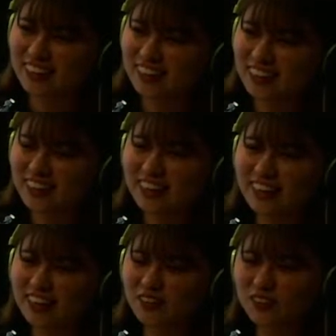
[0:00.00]
い
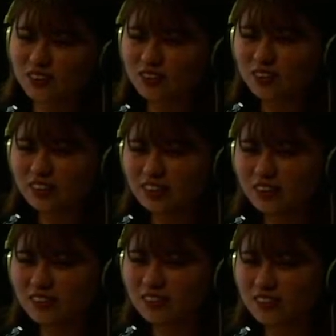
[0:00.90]
やあの、曲振りの
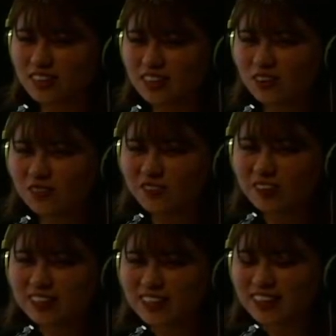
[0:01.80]
直前に思いま
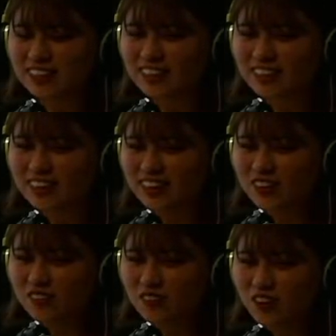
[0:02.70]
した。あ
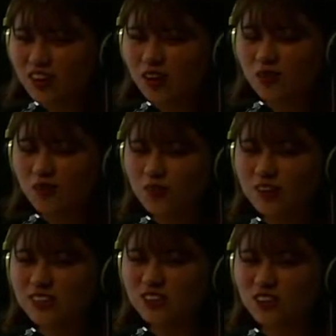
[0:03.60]
の、MV
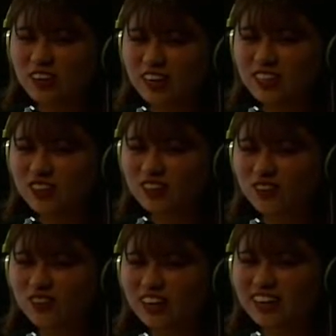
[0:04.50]
紹介した
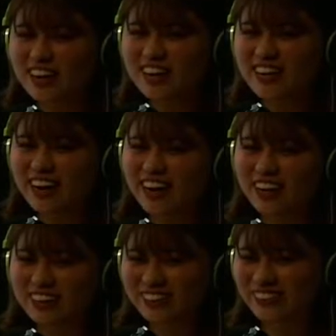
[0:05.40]
曲やないんかい
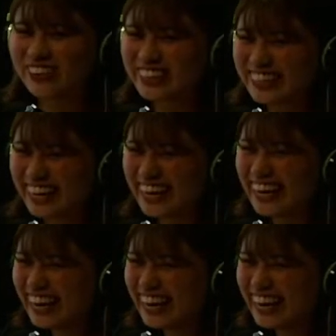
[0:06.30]
と思ってごめんなさい